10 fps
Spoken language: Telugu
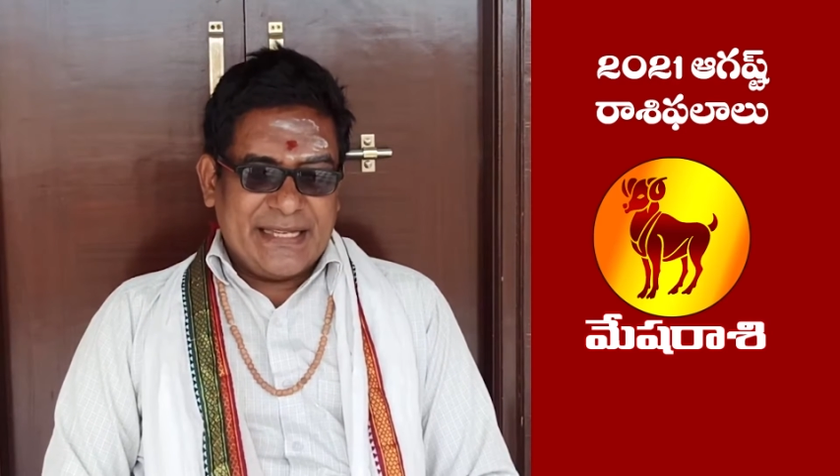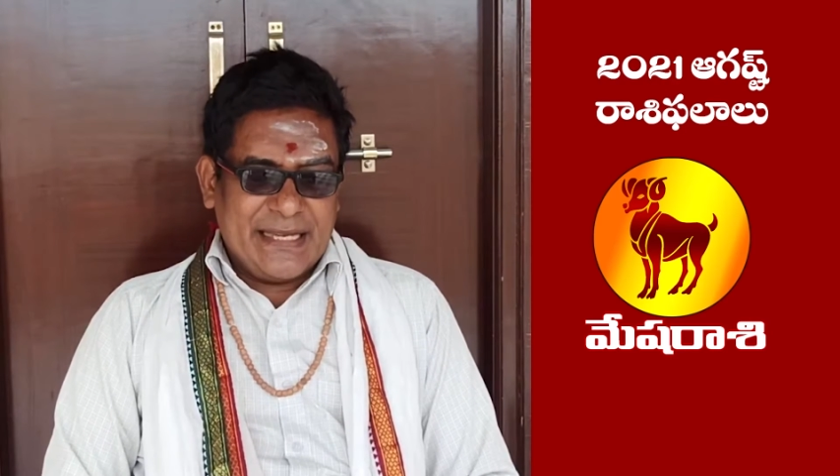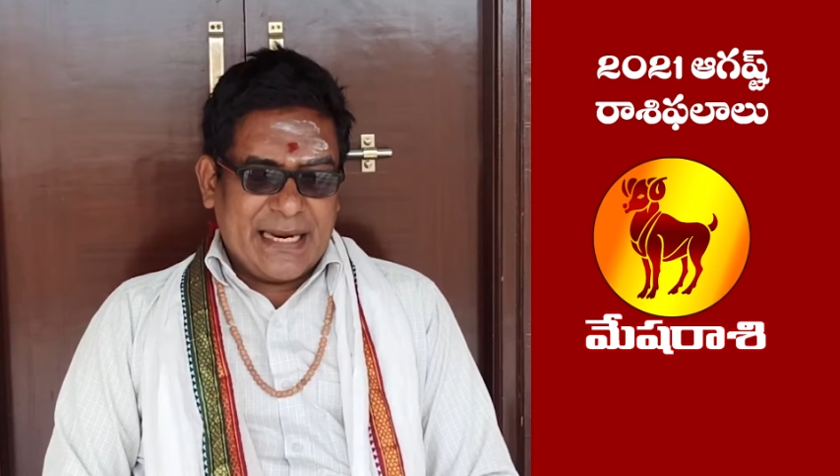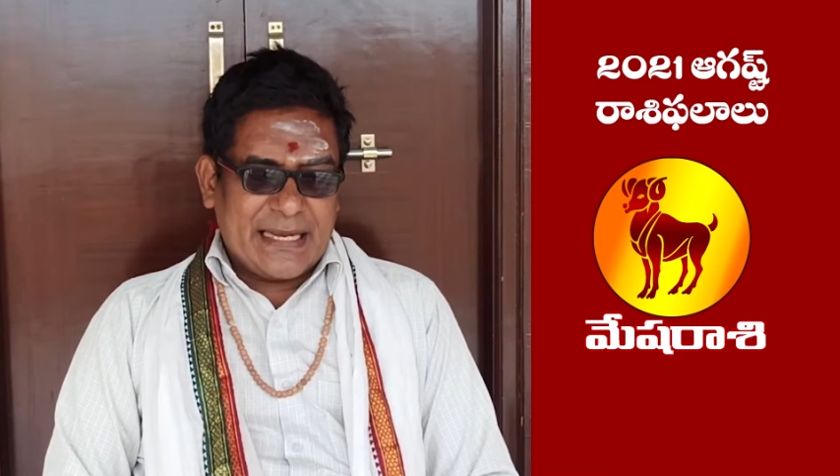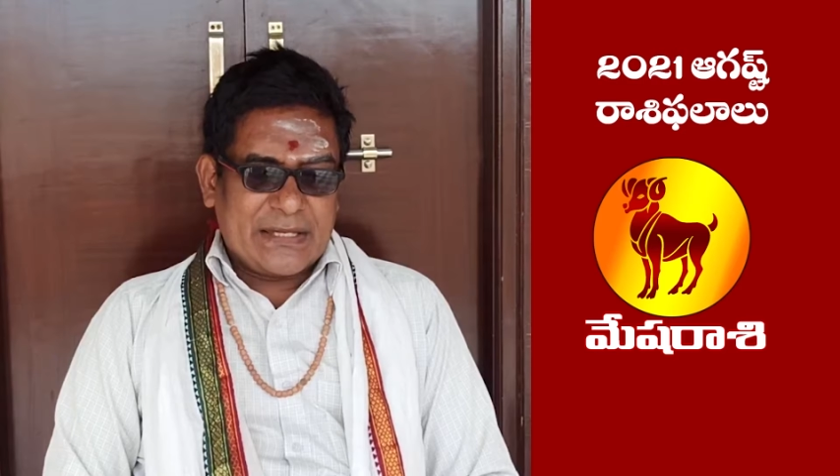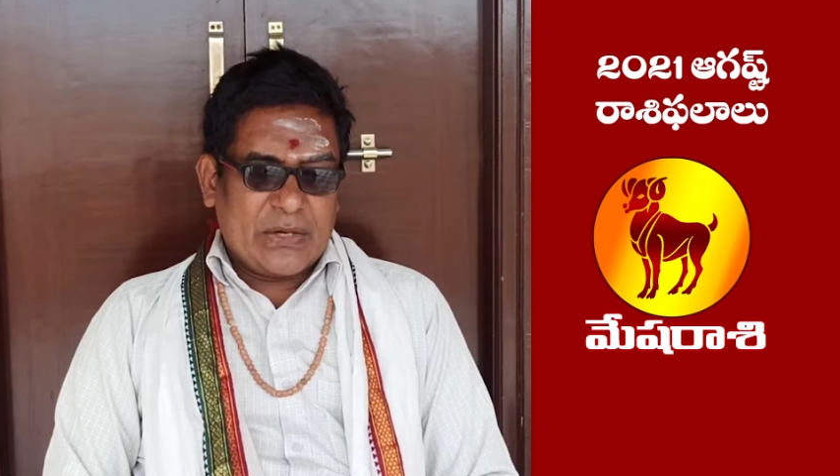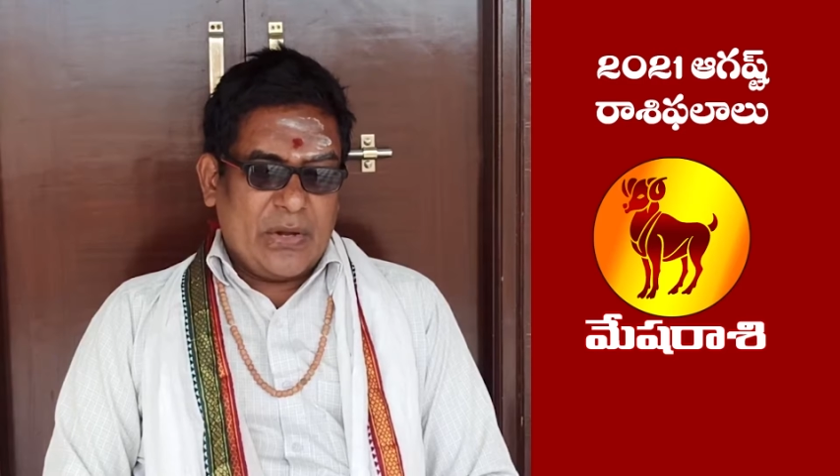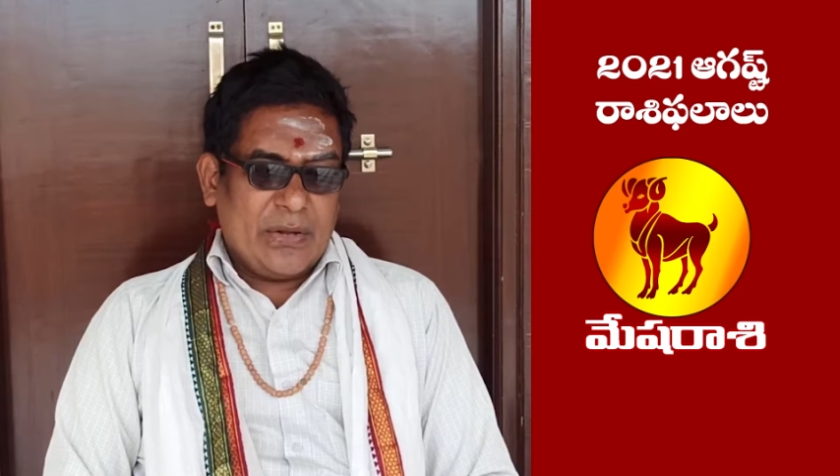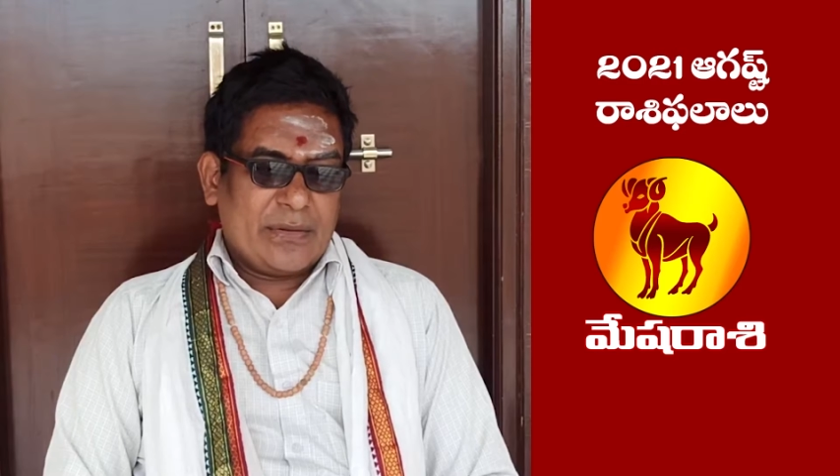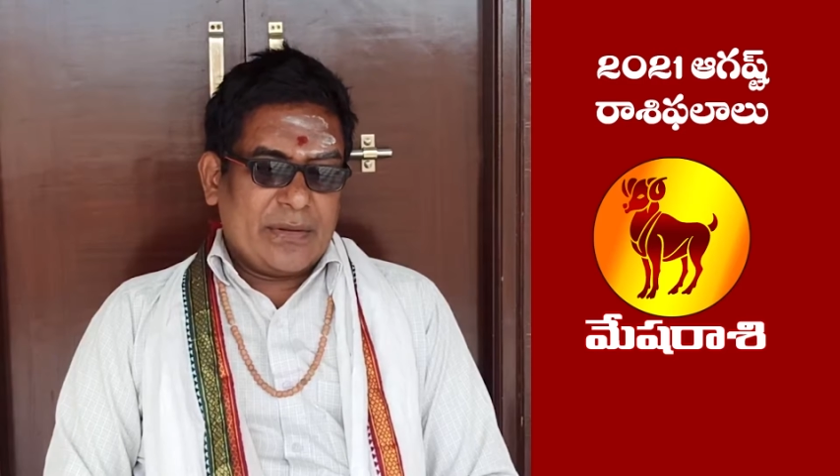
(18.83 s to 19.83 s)
ఈ రాశిలో
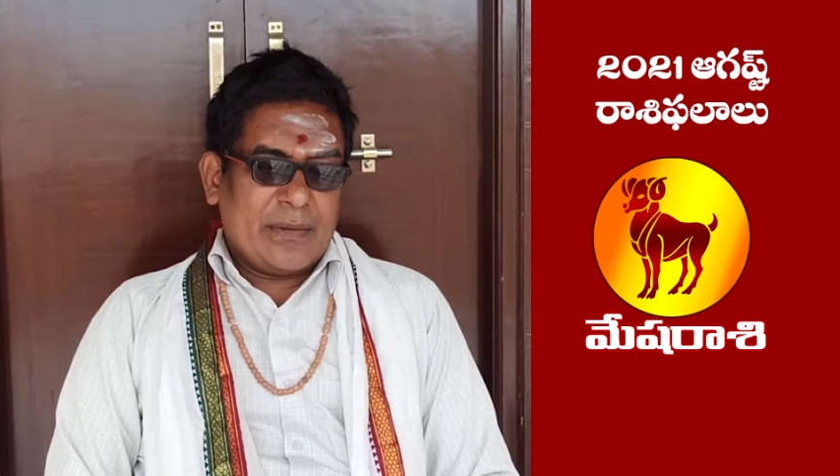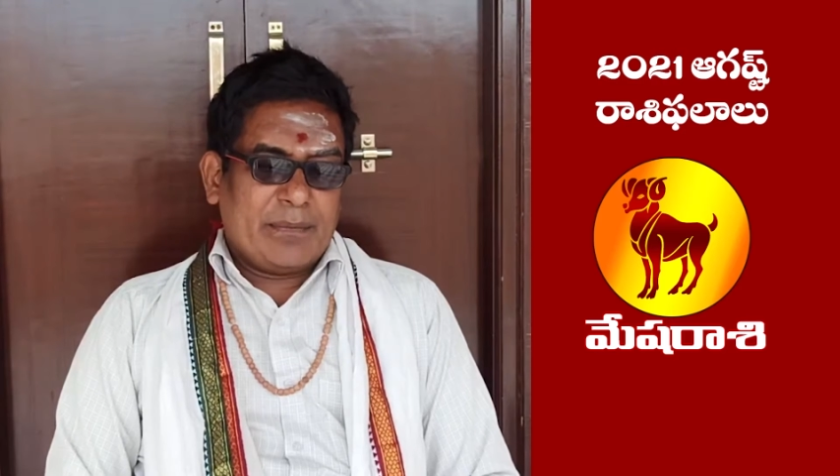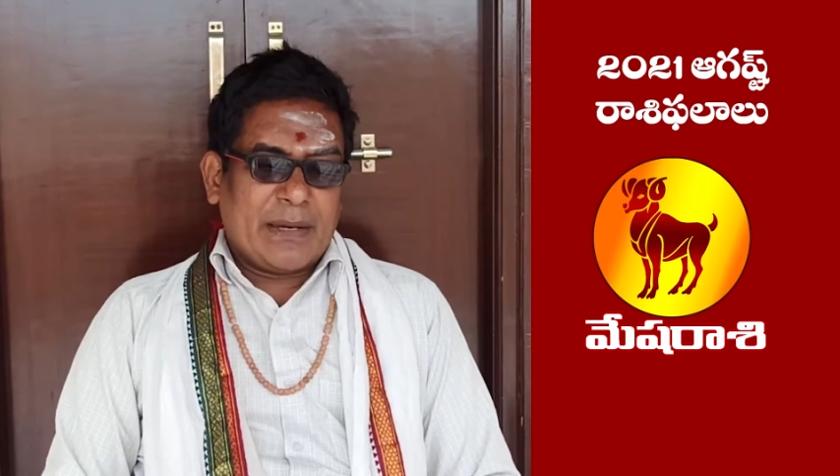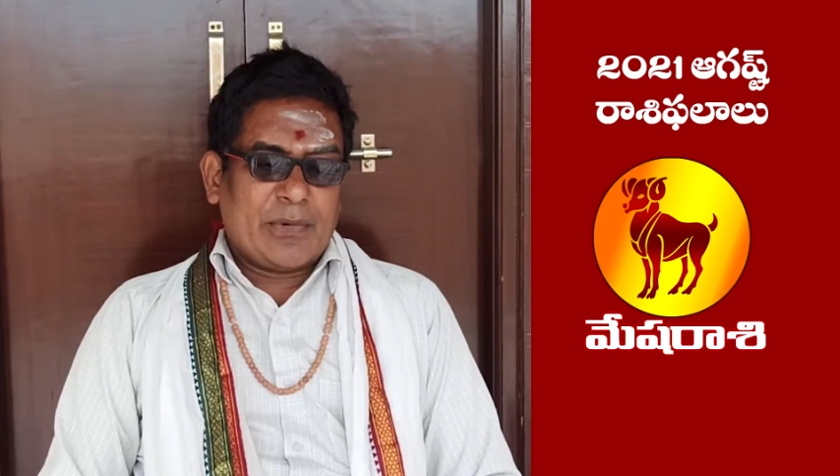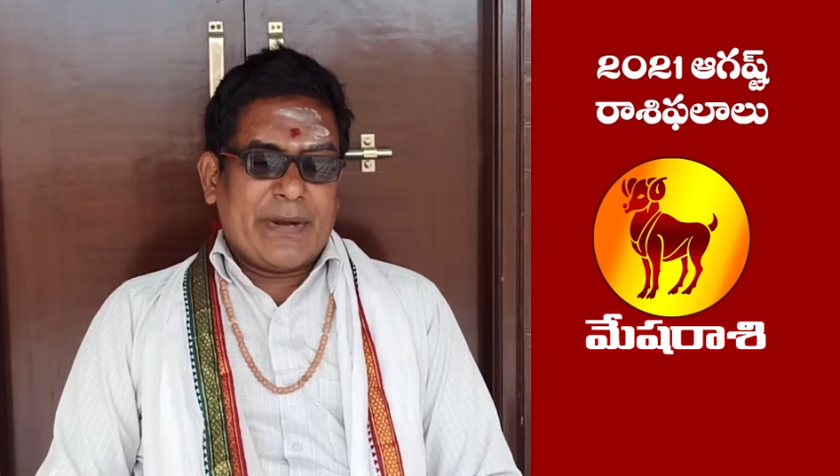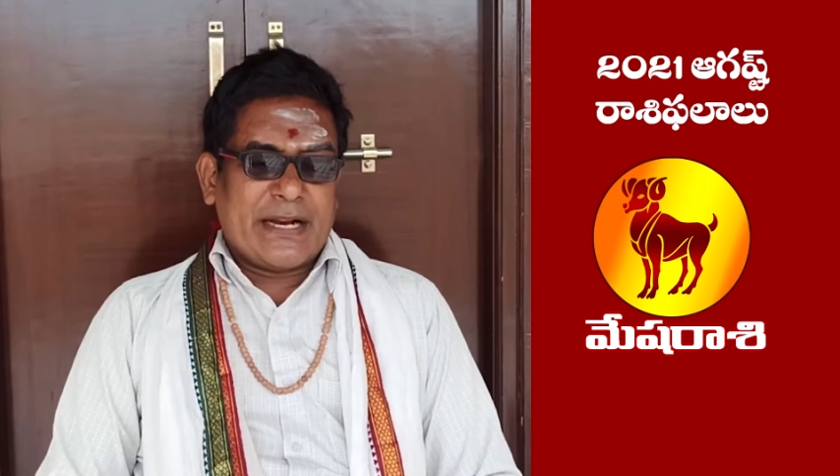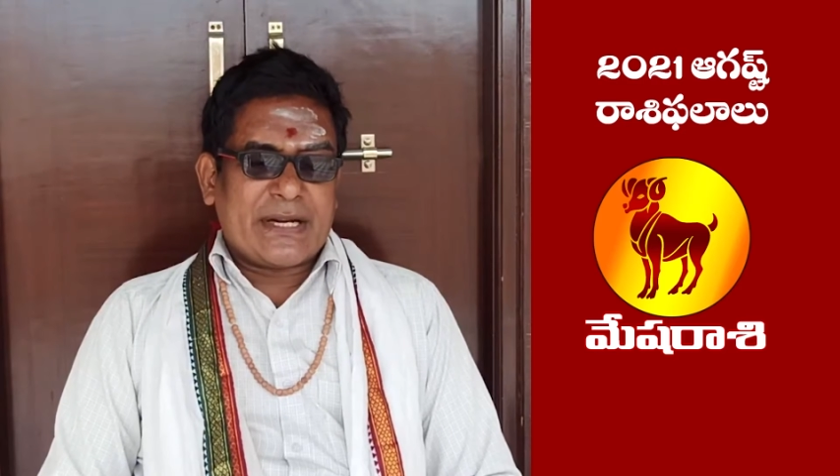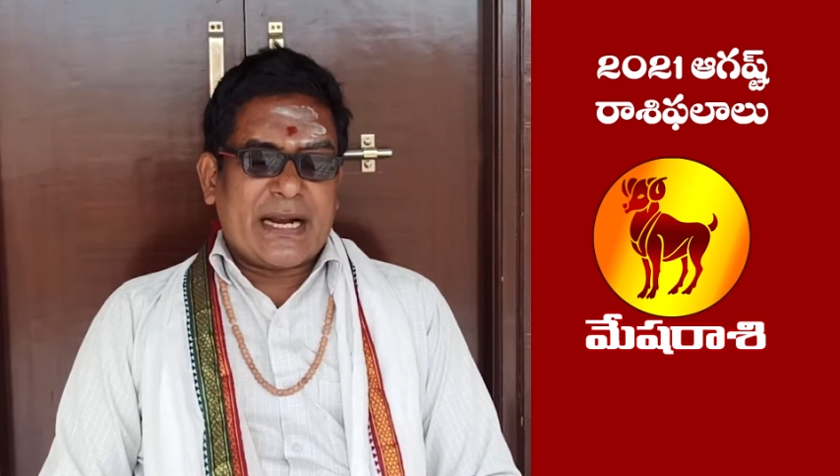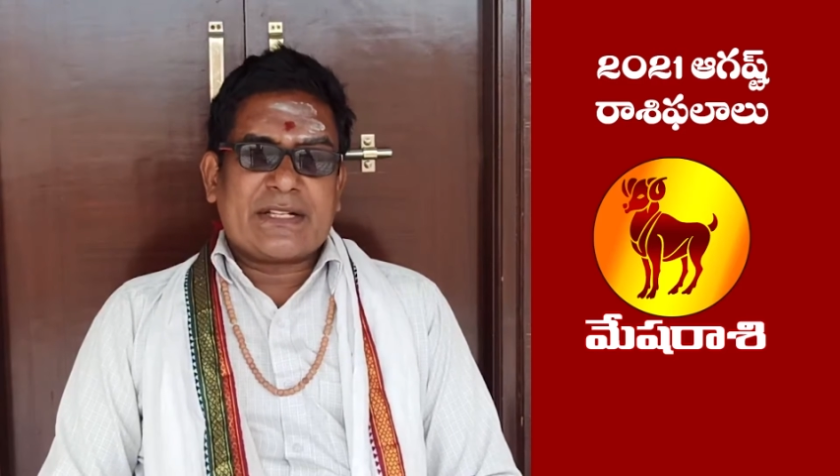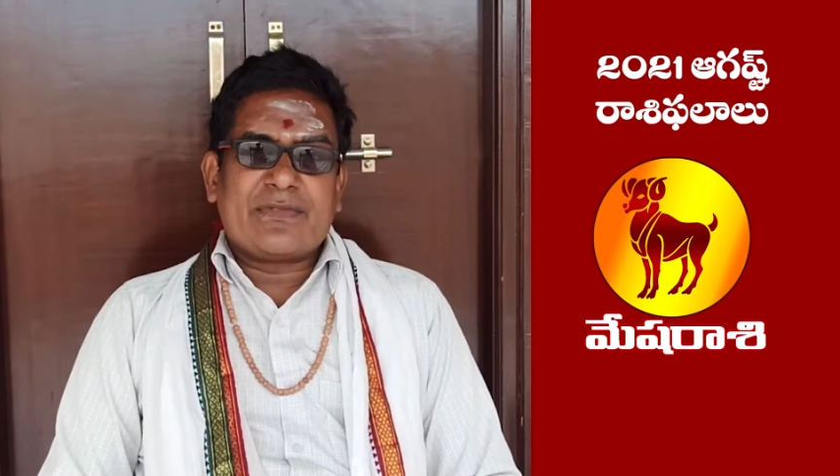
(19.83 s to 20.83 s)
మనం
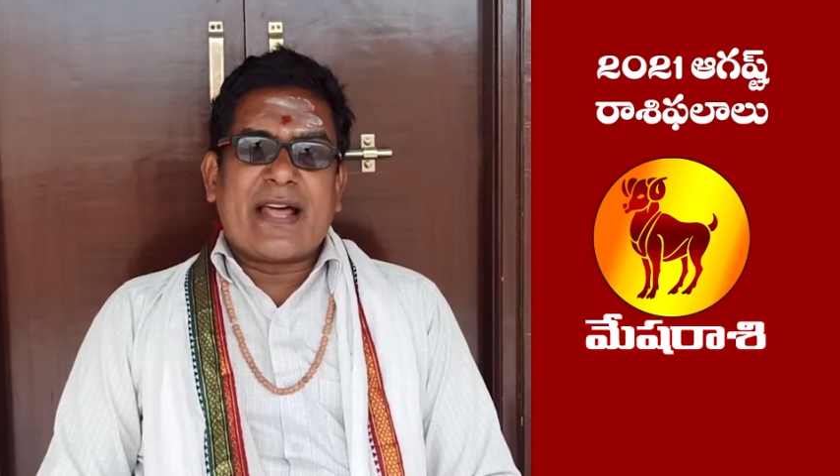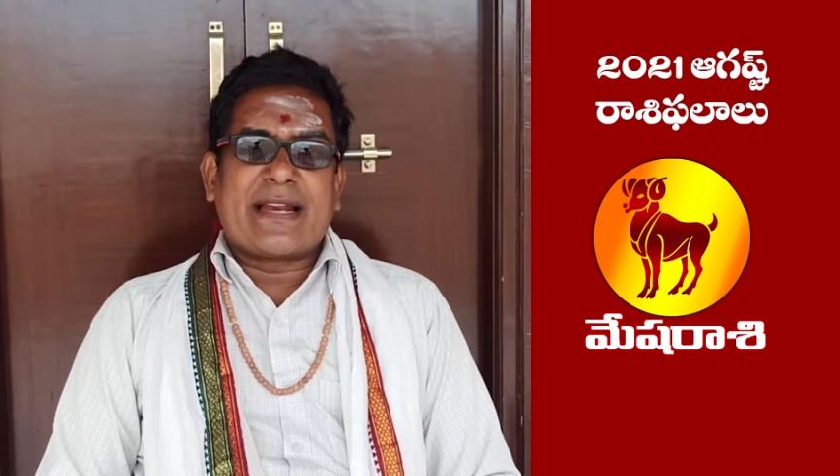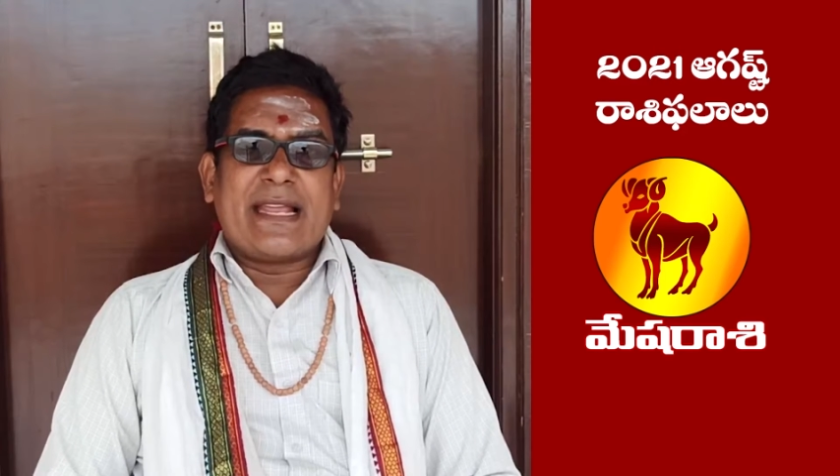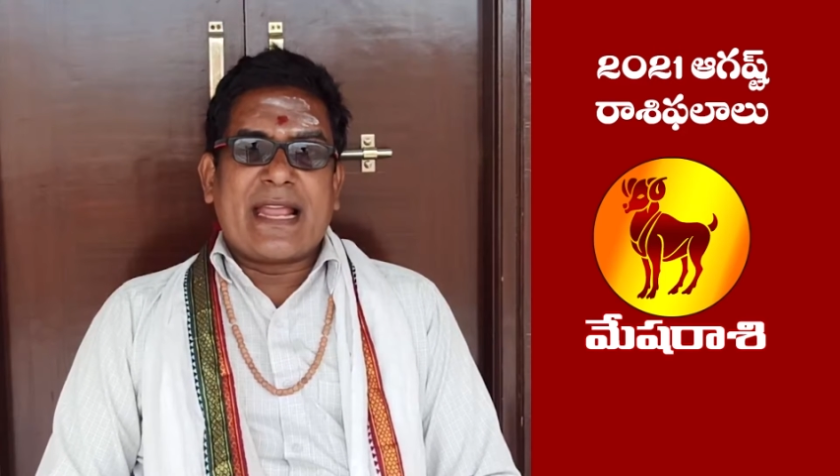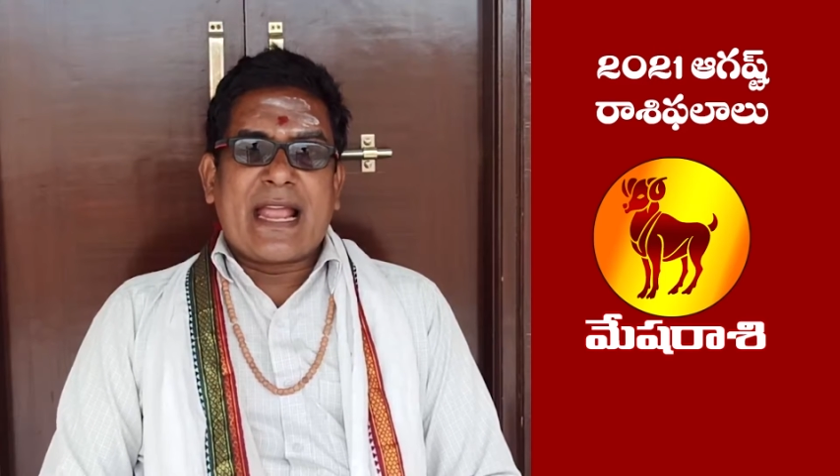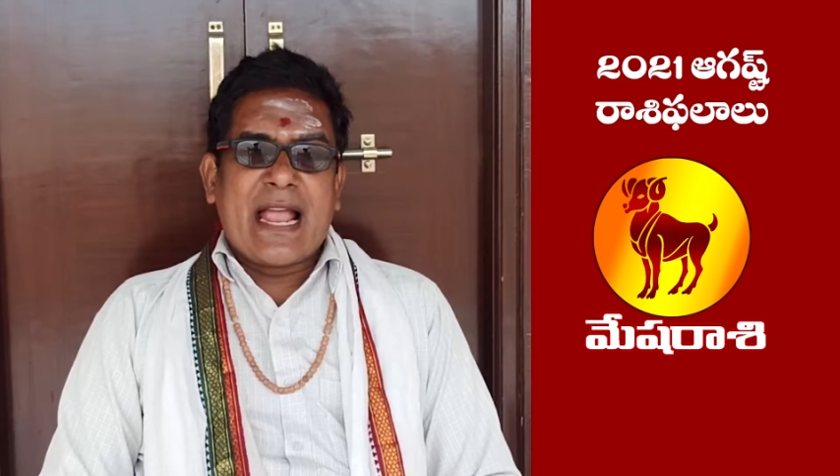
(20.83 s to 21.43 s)
మేషరాశి వారికి